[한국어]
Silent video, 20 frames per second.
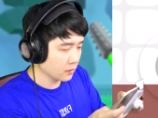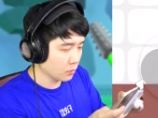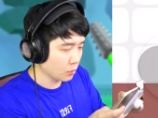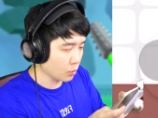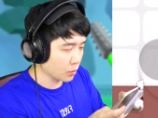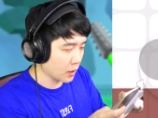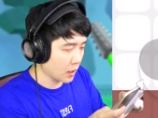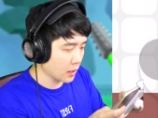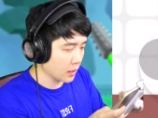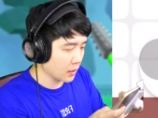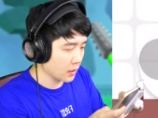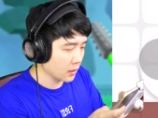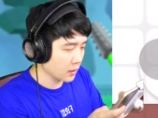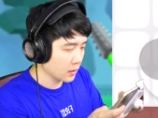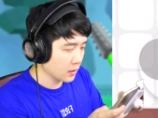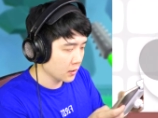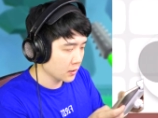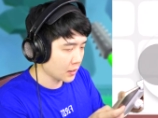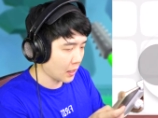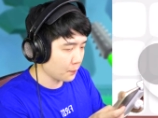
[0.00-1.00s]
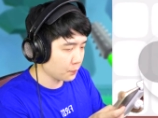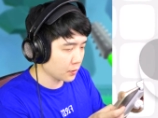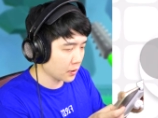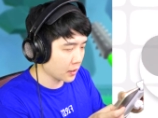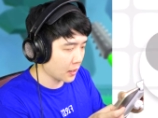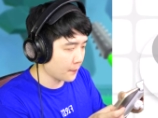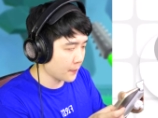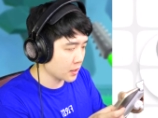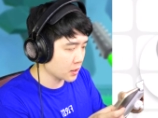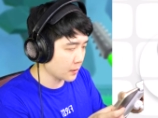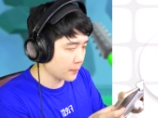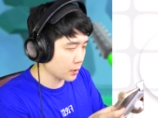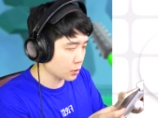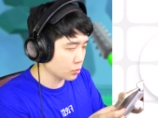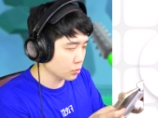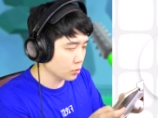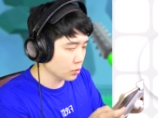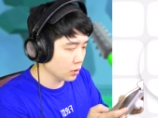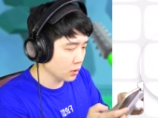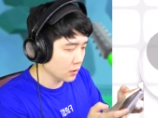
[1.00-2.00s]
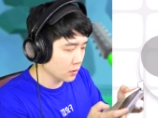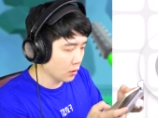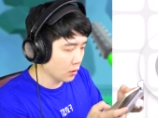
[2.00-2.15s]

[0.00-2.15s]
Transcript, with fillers: 오케이 차분하게 한 마리 잡았고